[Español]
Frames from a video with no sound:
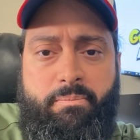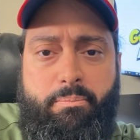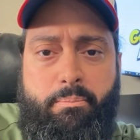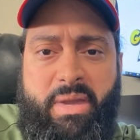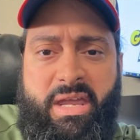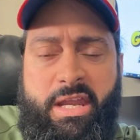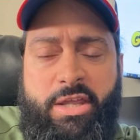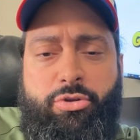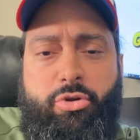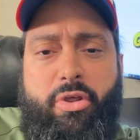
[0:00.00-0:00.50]

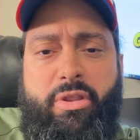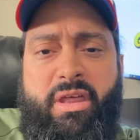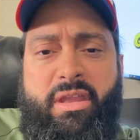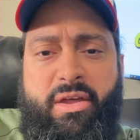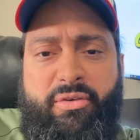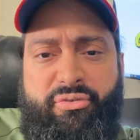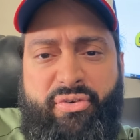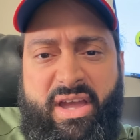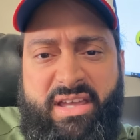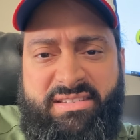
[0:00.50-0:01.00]
ministro de
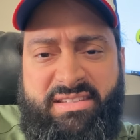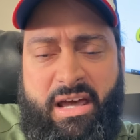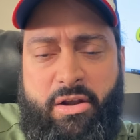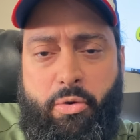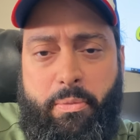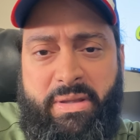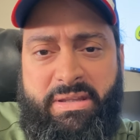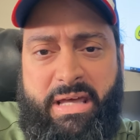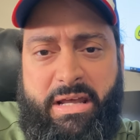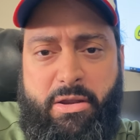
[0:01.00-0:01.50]
Defensa
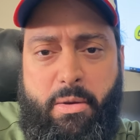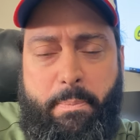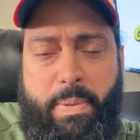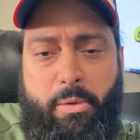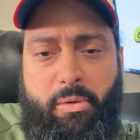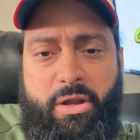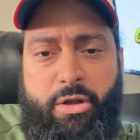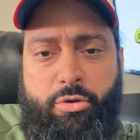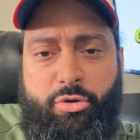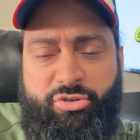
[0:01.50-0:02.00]
Rubén Darío
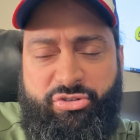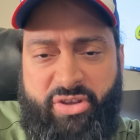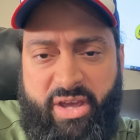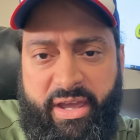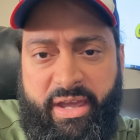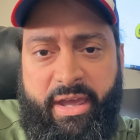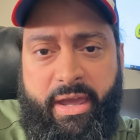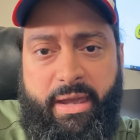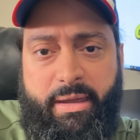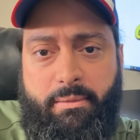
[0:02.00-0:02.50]
Paulino
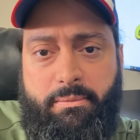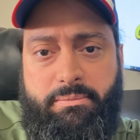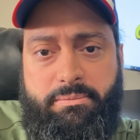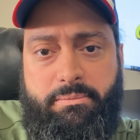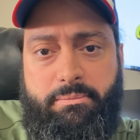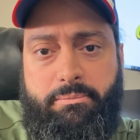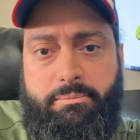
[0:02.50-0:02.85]
Sen, ¿eh?